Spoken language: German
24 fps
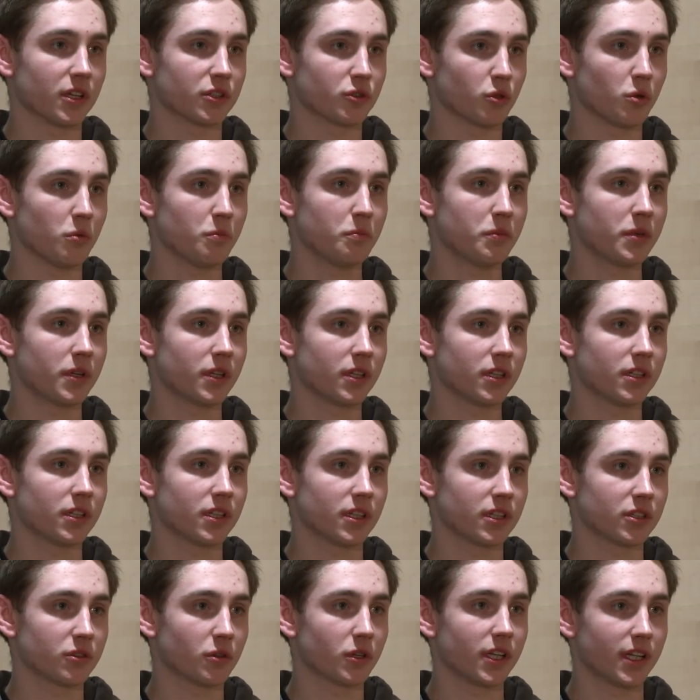als Hobby
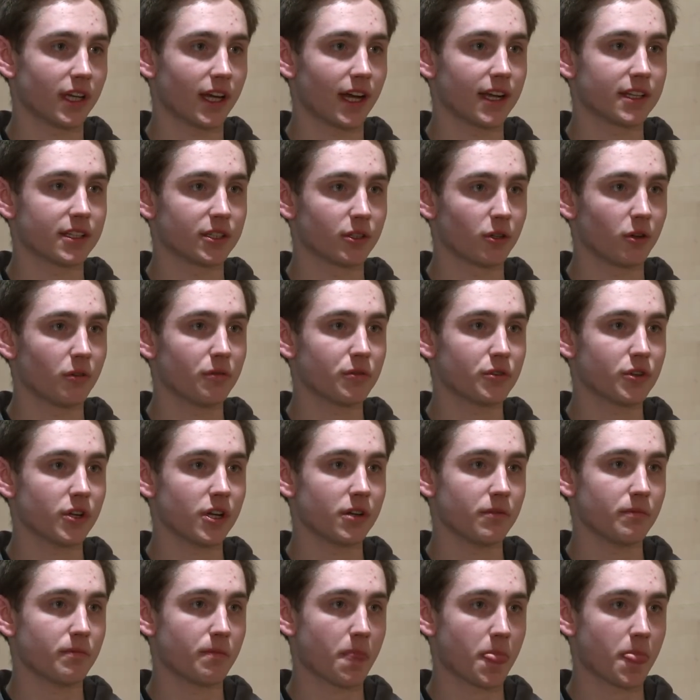das Rote Kreuz in Kufstein,